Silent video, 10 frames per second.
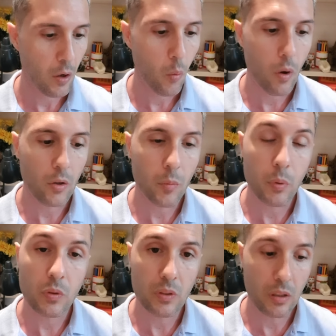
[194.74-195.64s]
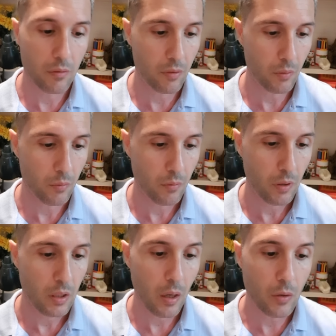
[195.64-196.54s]
quanto possível,
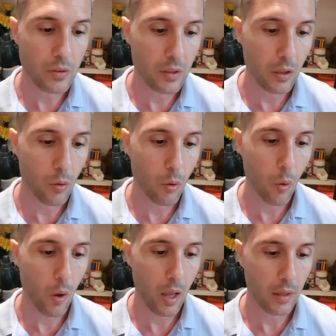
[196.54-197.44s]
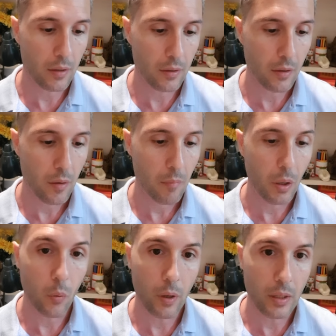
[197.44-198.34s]
que ao ser coroada
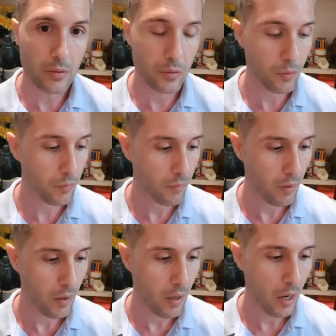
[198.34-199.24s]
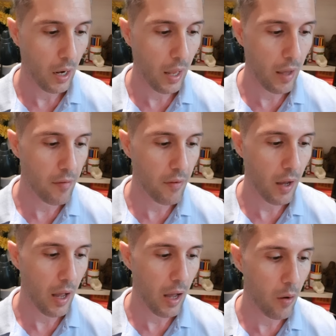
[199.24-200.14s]
pelo êxito, leva
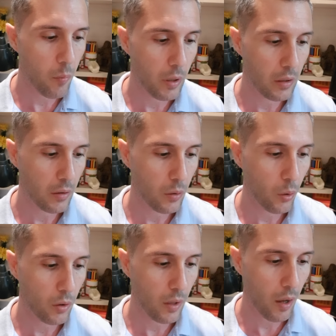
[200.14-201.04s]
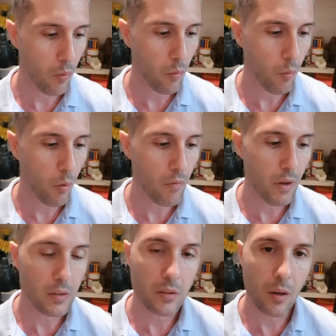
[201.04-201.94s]
a uma total
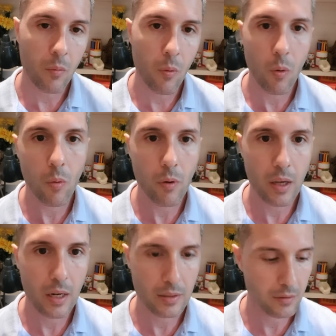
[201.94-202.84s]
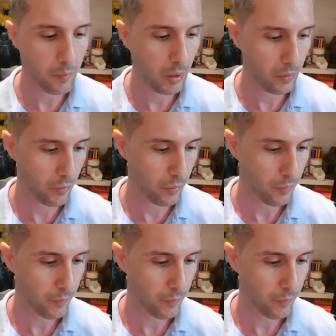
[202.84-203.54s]
conversão ou renascimento.